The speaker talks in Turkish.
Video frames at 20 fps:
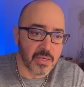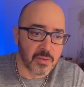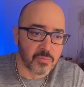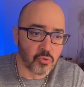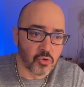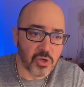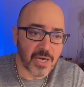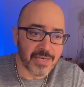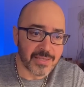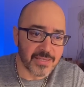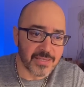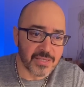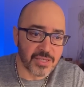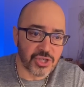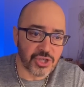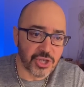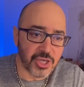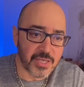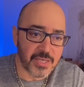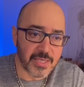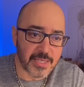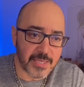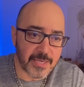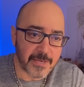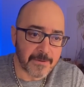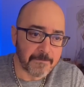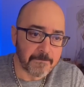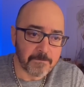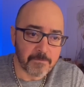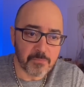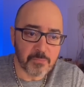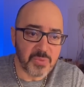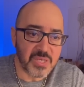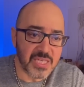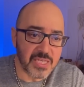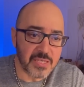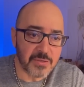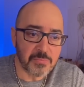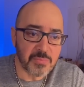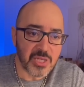Bu kaydın içeriğinde
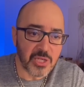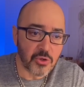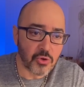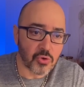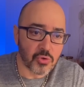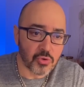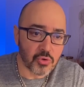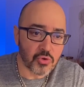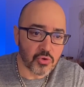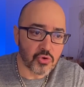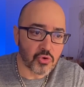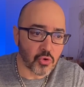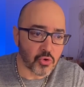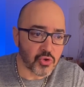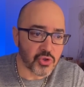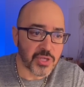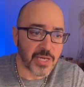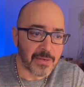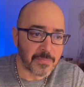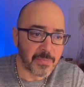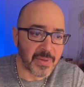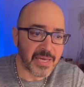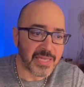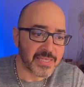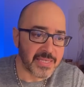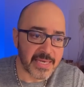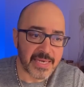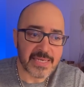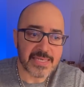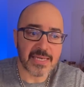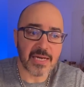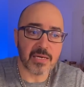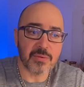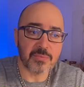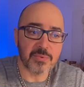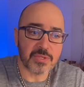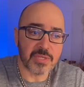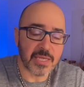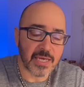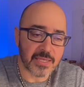1 milyonluk sosyal medya
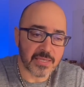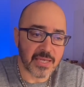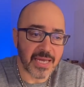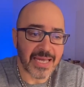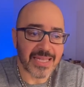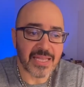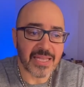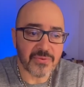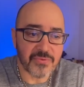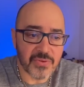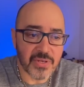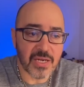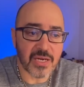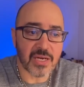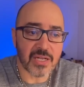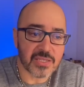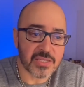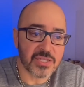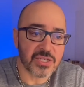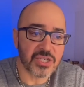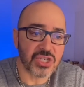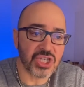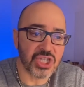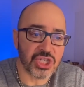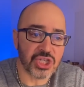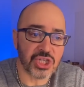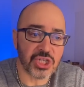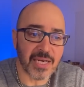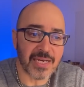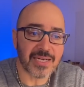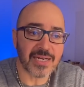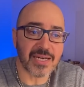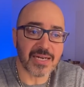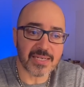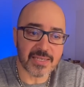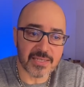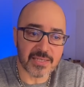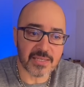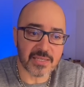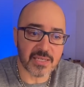hesabından hedefine aldığı kişiler
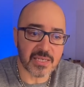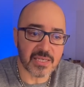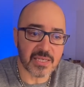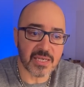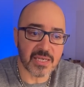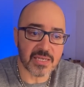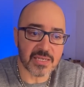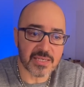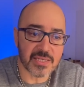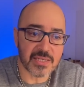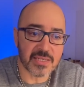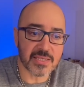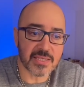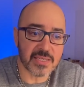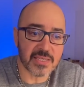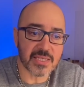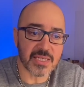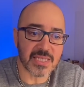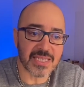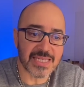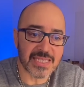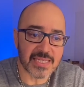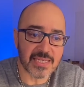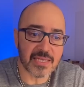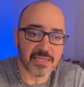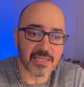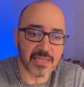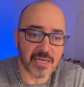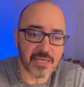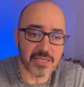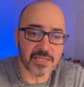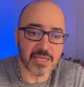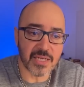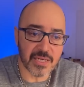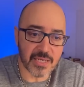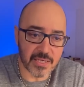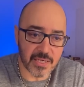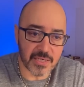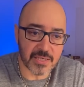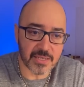hakkında asılsız isnatlar
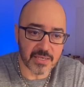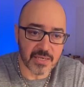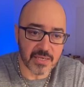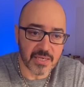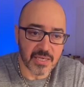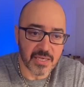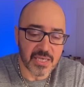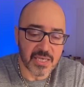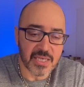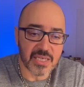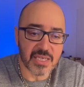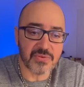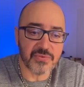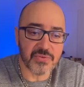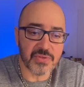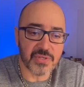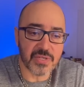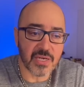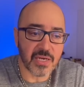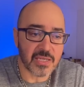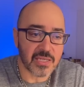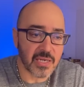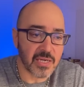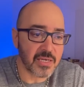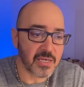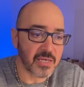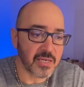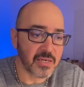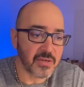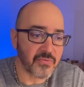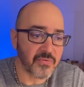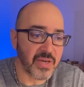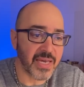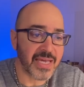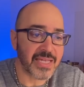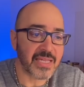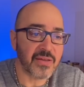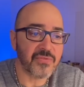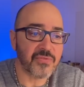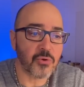yayarak, iftiralarla ve
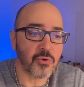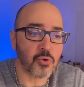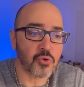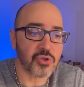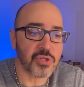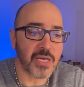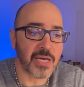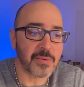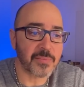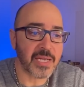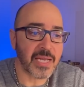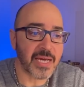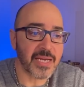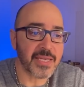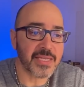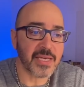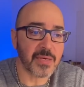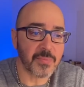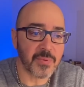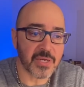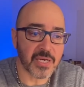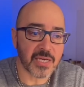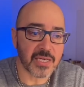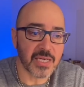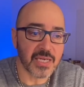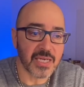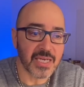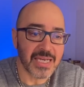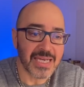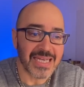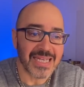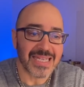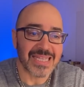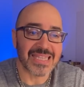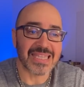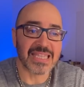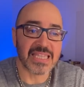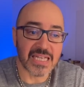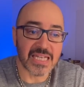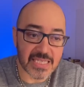hedef göstermeler yaparak
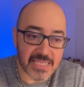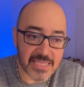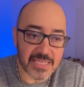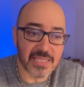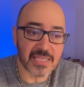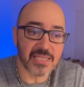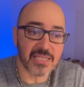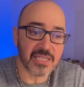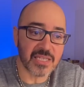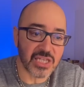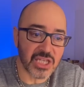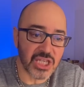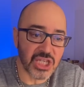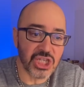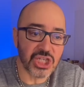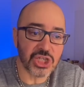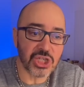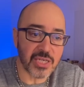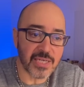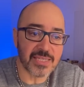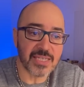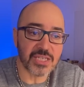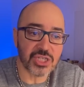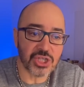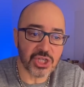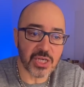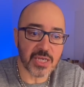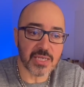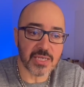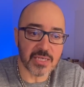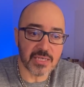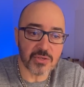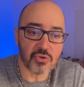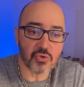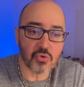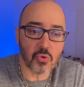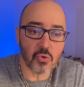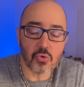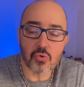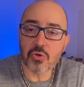nasıl linçleteceğini
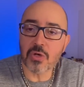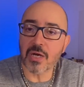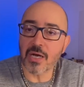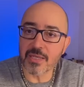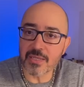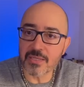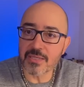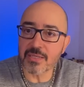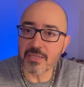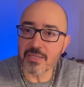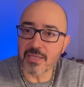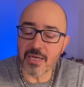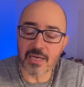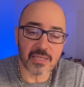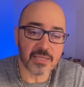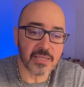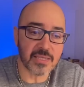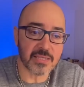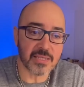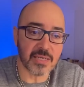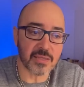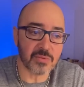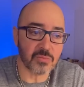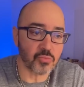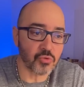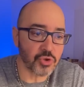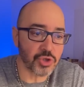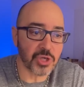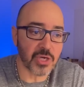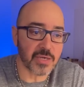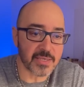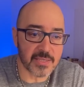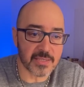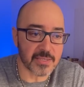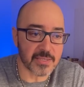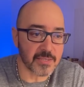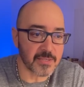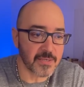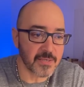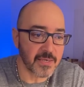soğukkanlılıkla anlatan bu
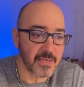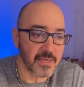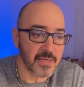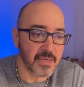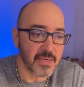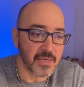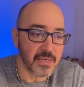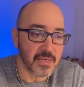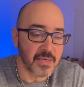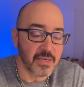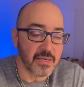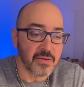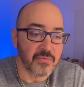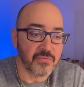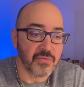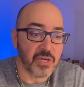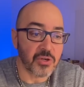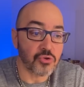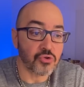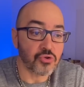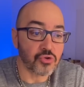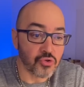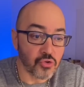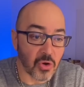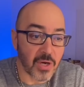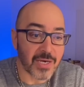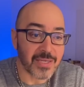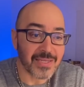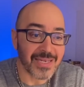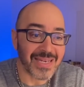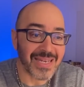şahsın ve şu an